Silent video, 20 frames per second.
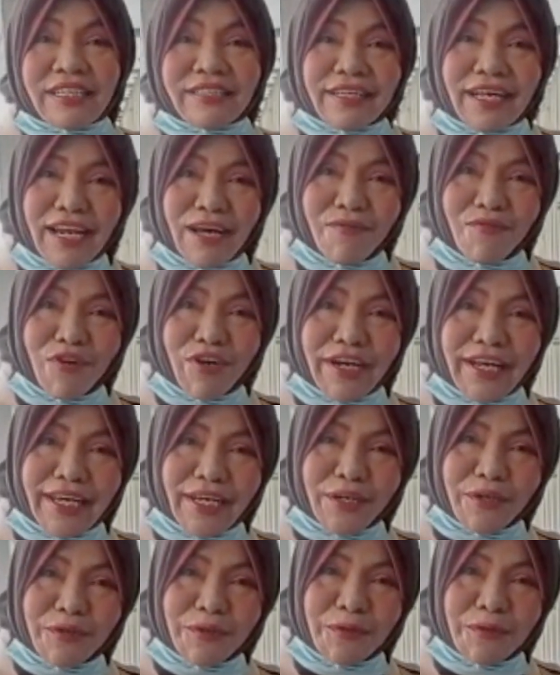
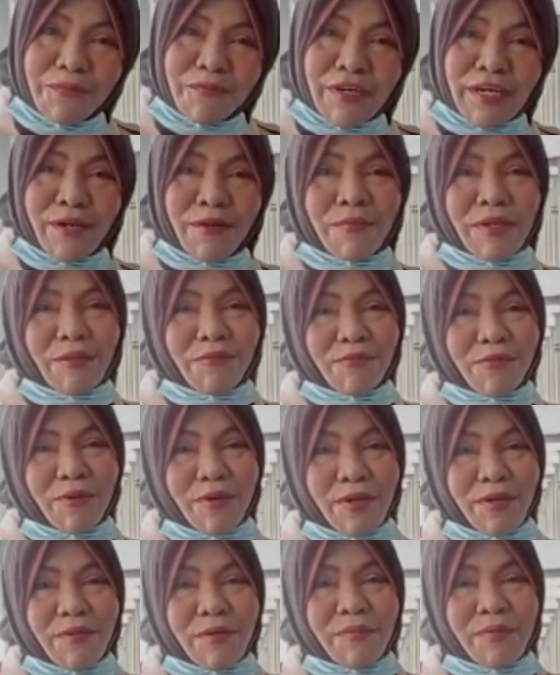Assalamualaikum
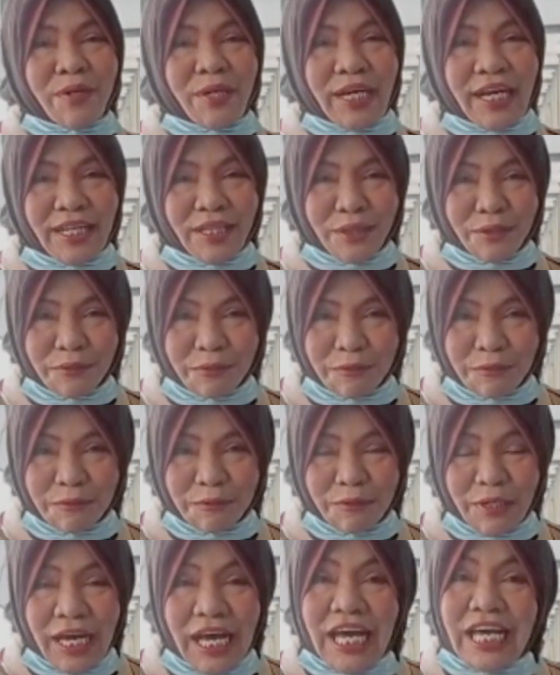warahmatullahi
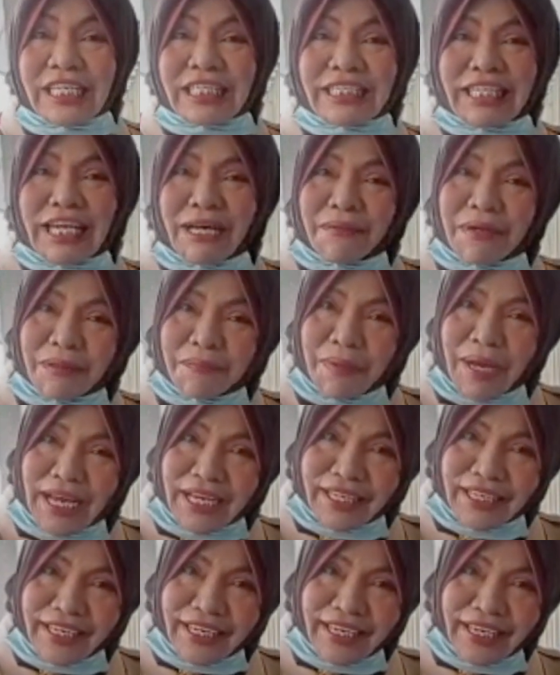wabarakatuh. Selamat
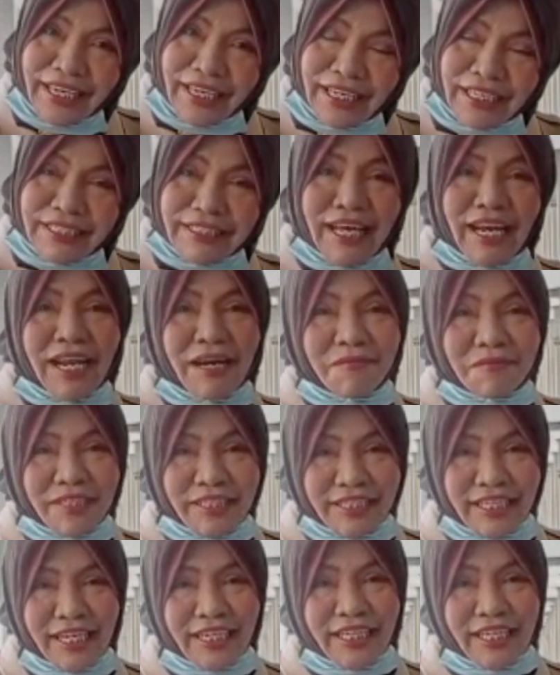pagi, salam
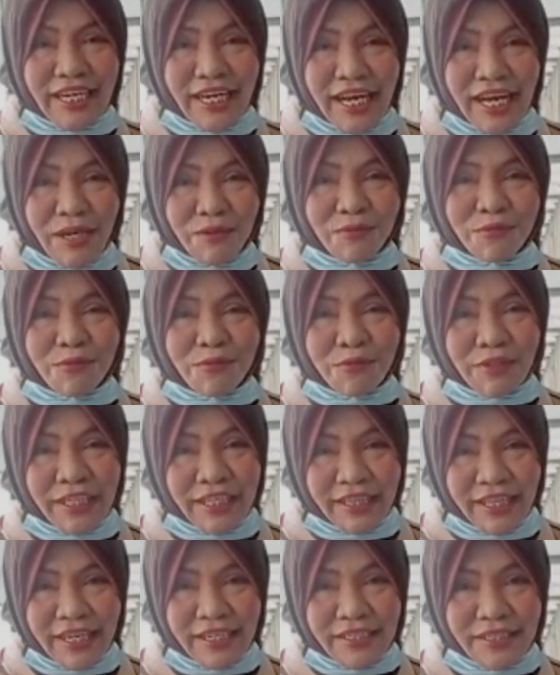sejahtera untuk
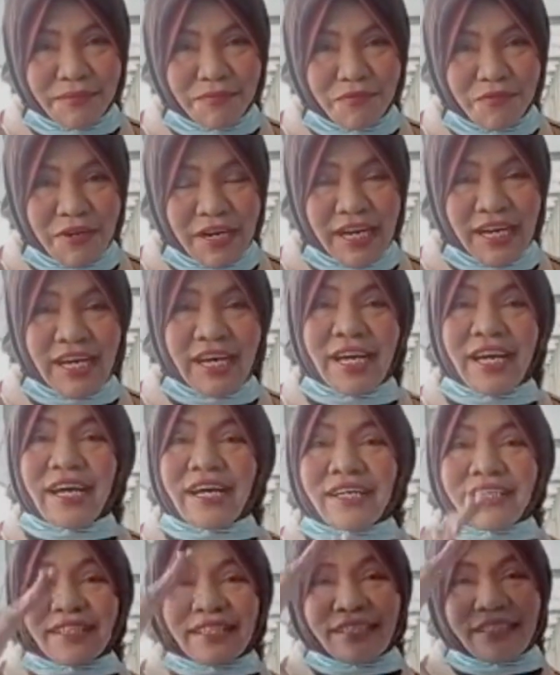kita semua.
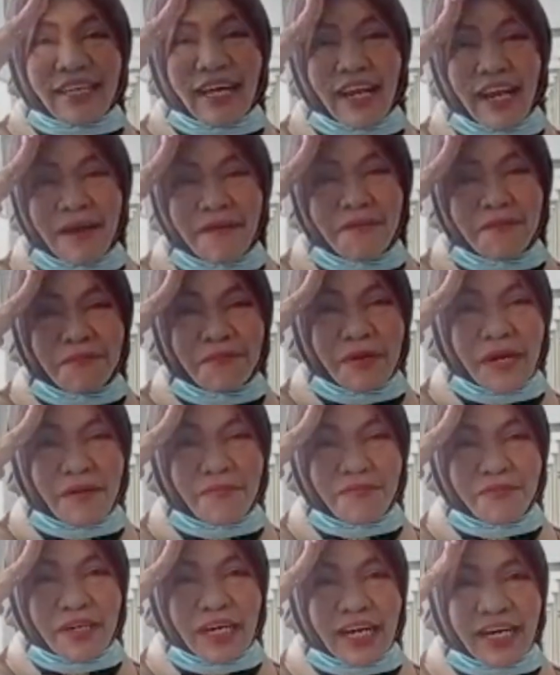Salam
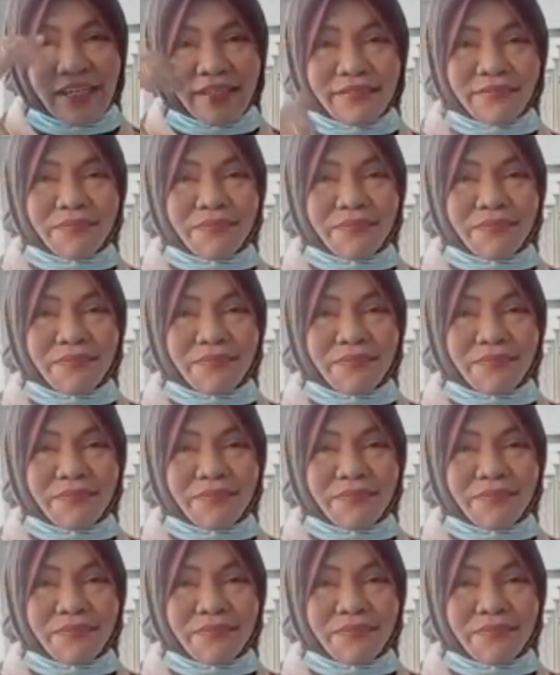pramuka.